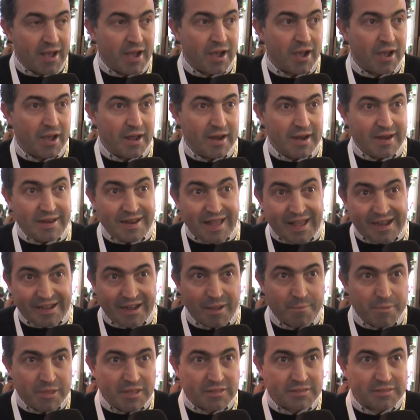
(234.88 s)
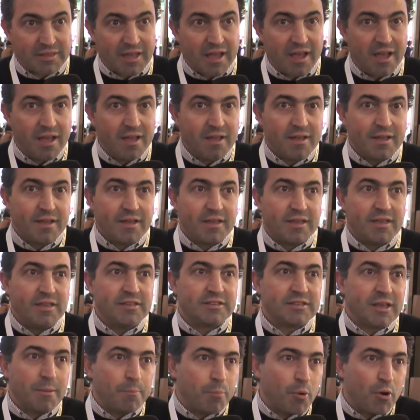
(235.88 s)
a la herramienta y
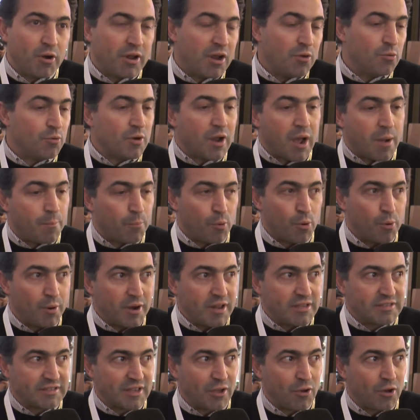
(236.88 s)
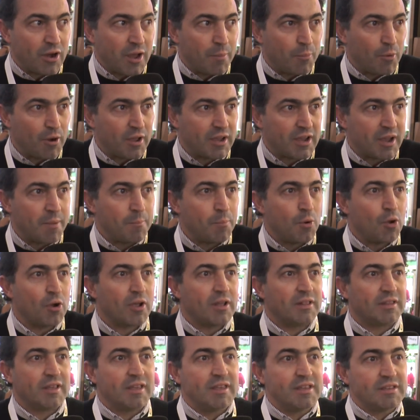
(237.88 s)
se pone en una pulverizadora, por ejemplo,
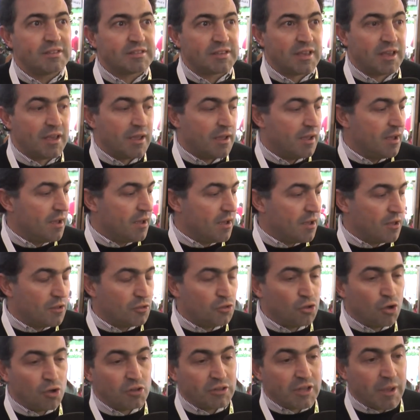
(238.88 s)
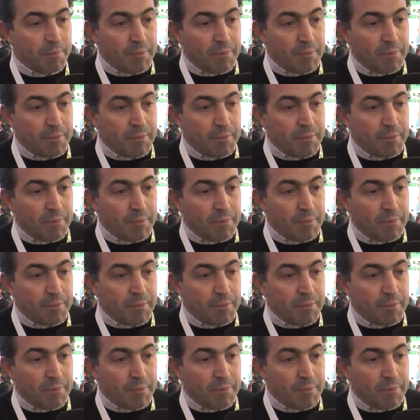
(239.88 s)
que te dice dónde